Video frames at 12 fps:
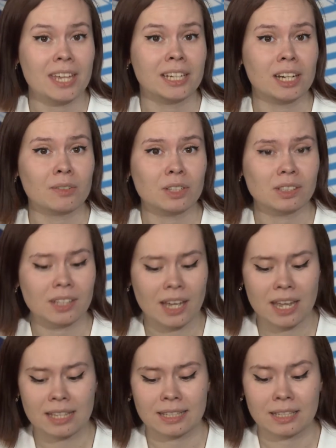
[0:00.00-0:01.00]
И, как вы
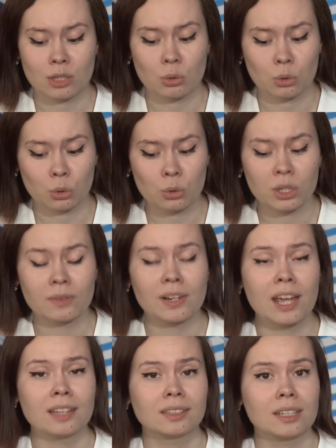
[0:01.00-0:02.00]
знаете, ЮРГУ
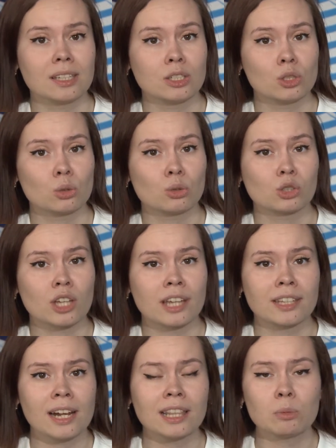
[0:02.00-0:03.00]
является
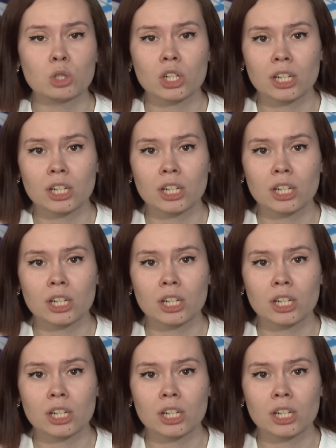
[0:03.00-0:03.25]
институциональным